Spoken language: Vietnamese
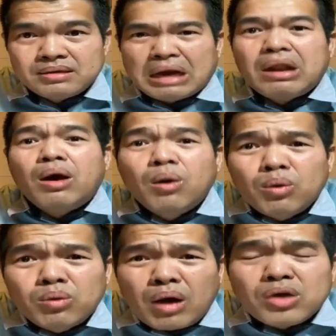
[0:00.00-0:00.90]
hay là
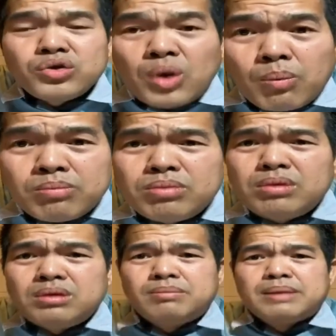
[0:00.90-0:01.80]
u hay dốm,
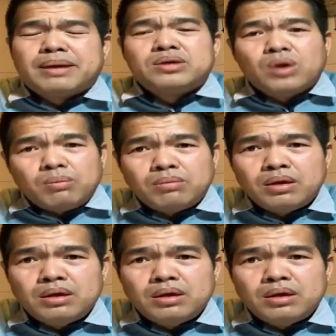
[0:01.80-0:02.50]
mách mình dốm,